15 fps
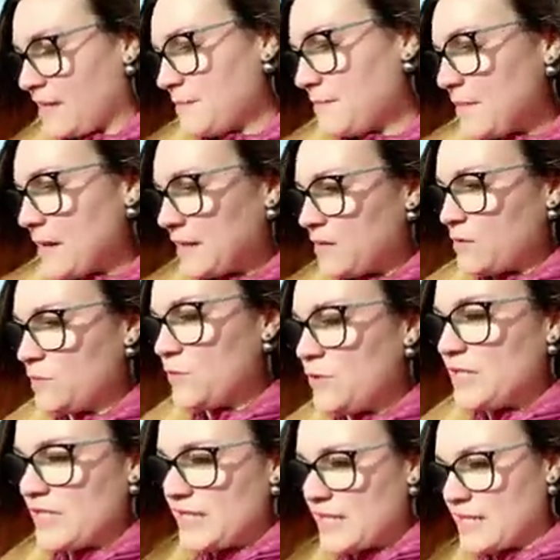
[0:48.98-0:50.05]
ma
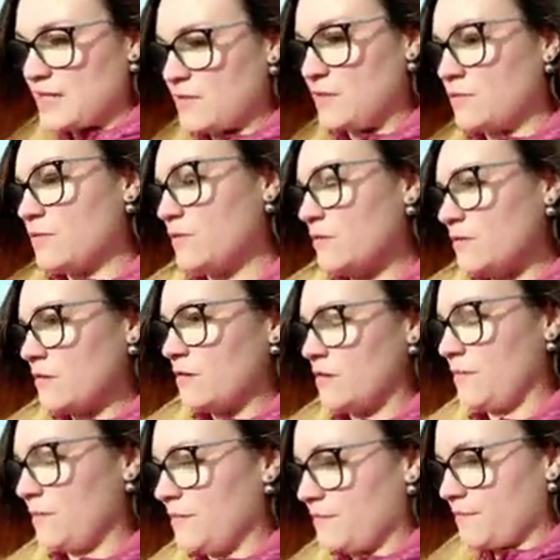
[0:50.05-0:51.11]

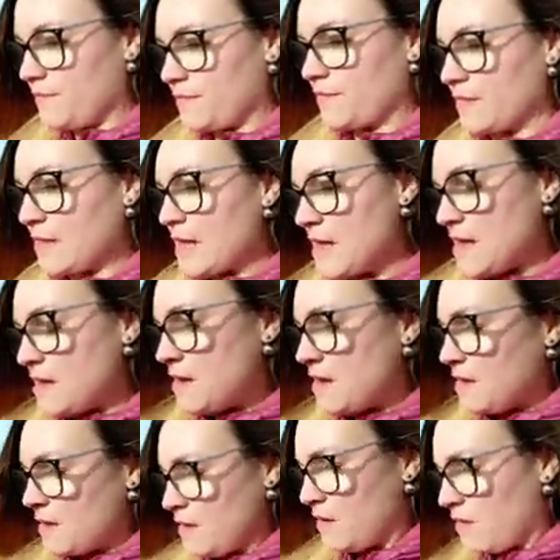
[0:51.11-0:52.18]
communication,
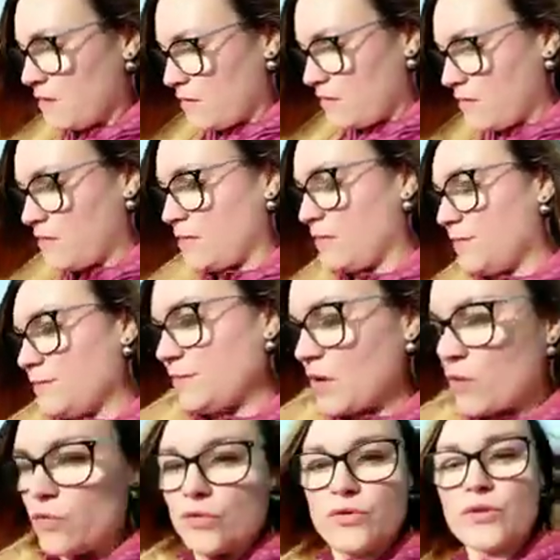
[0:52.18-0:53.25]
en
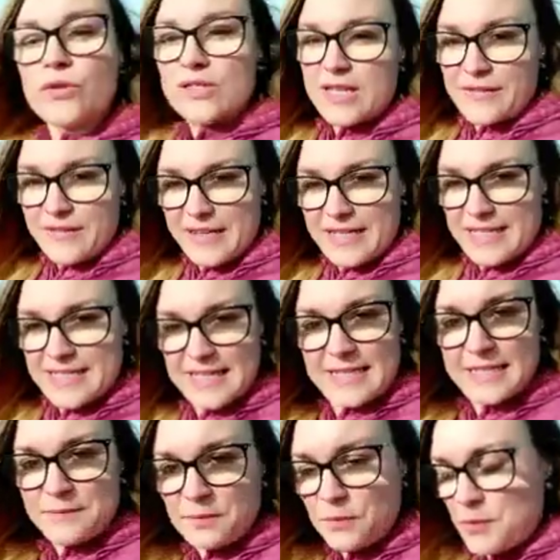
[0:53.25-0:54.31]
l'occurrence avec les
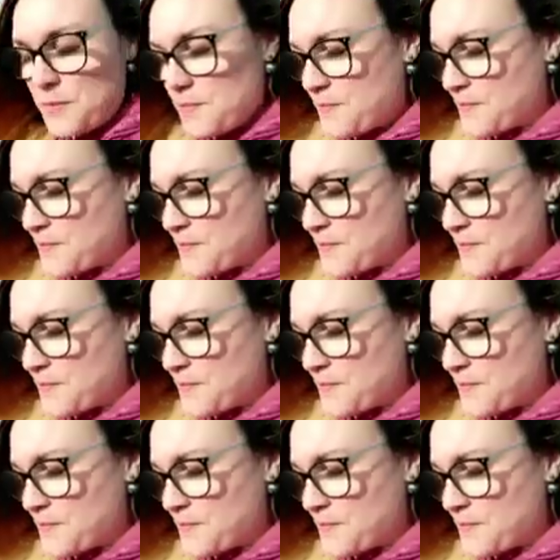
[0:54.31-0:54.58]
animaux.